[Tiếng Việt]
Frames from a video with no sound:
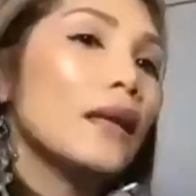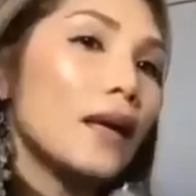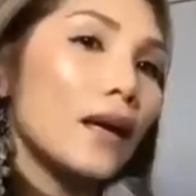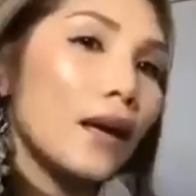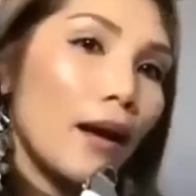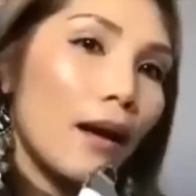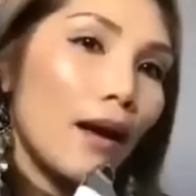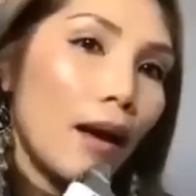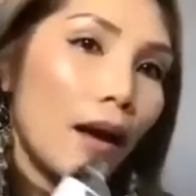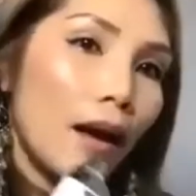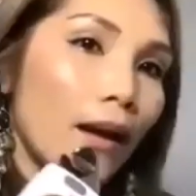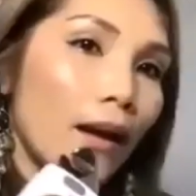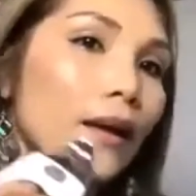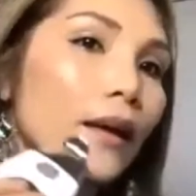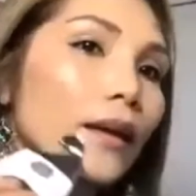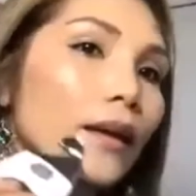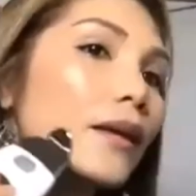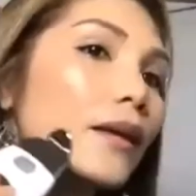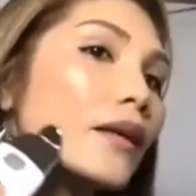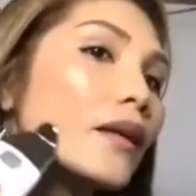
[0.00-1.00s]
ha
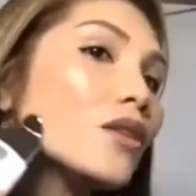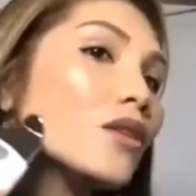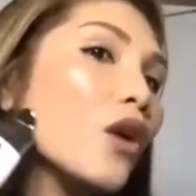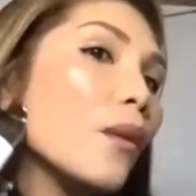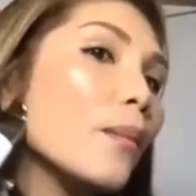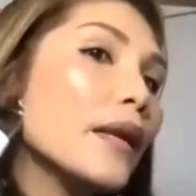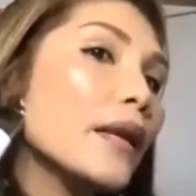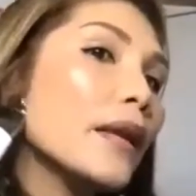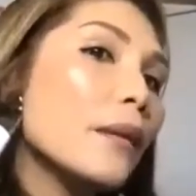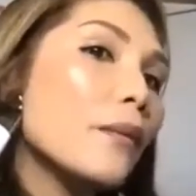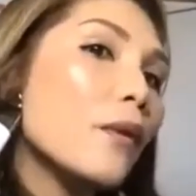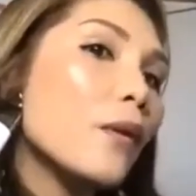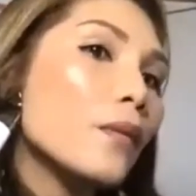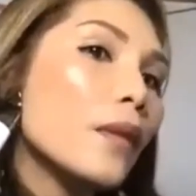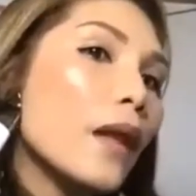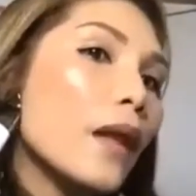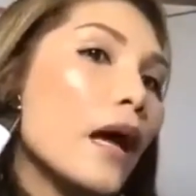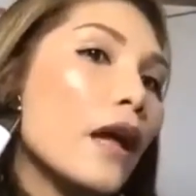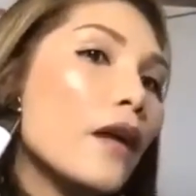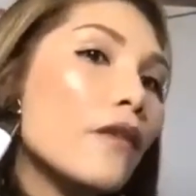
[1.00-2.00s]
đã tới cái chỗ mình đeo bông
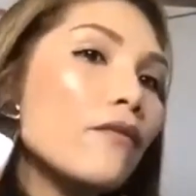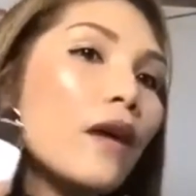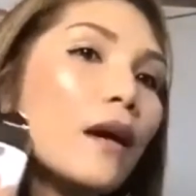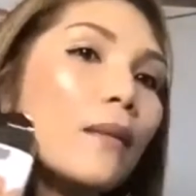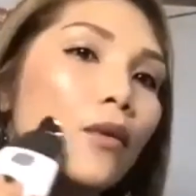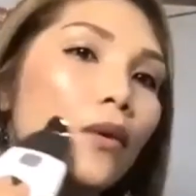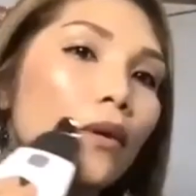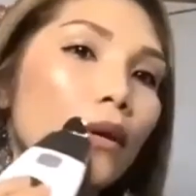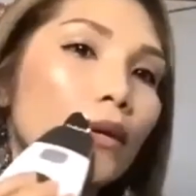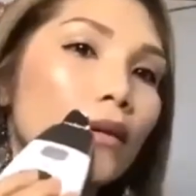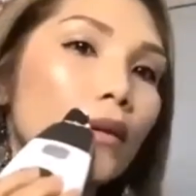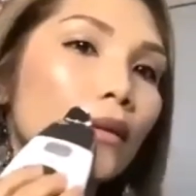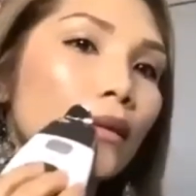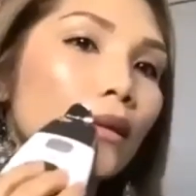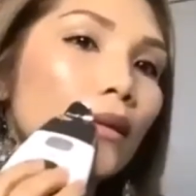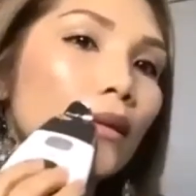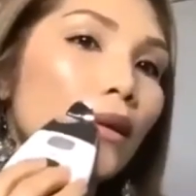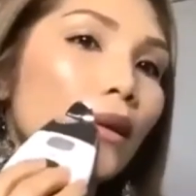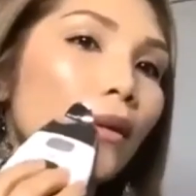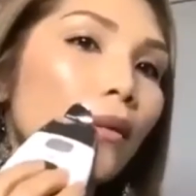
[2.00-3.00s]
tai vào một đường
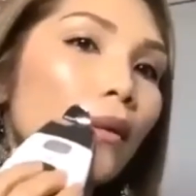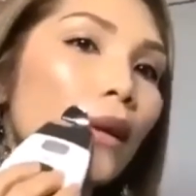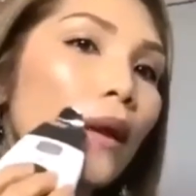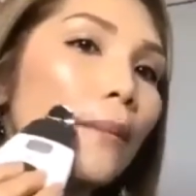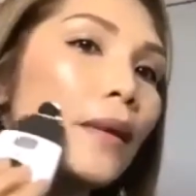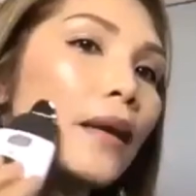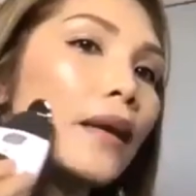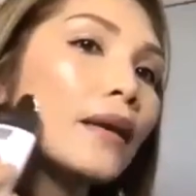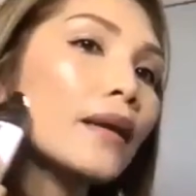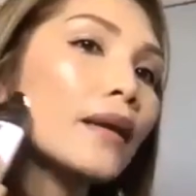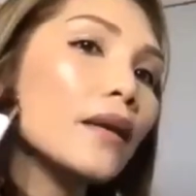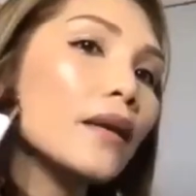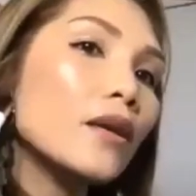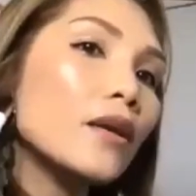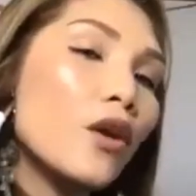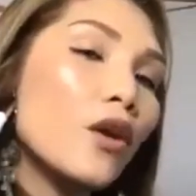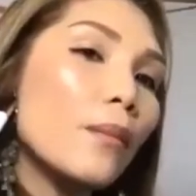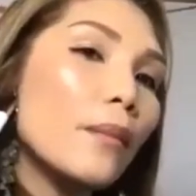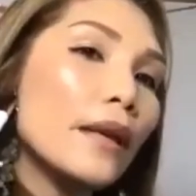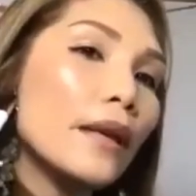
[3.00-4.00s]
từ cái khóe miệng đã tới
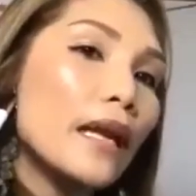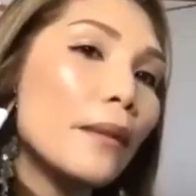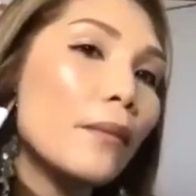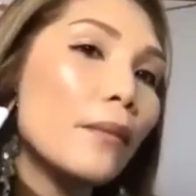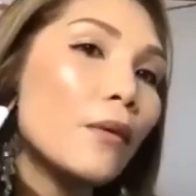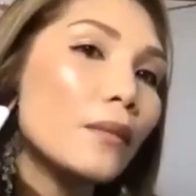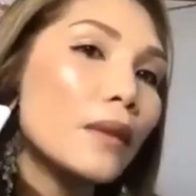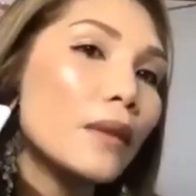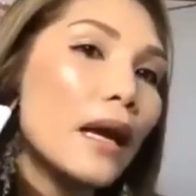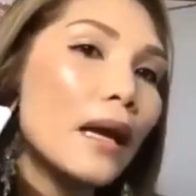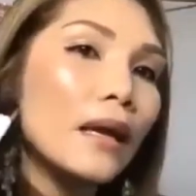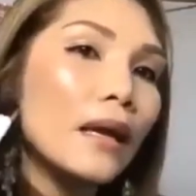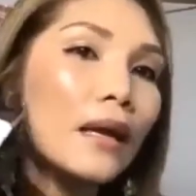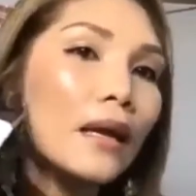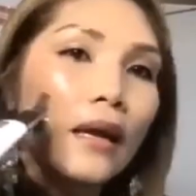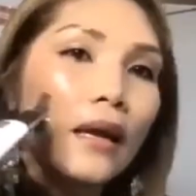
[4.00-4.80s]
chỗ mình đeo bông tai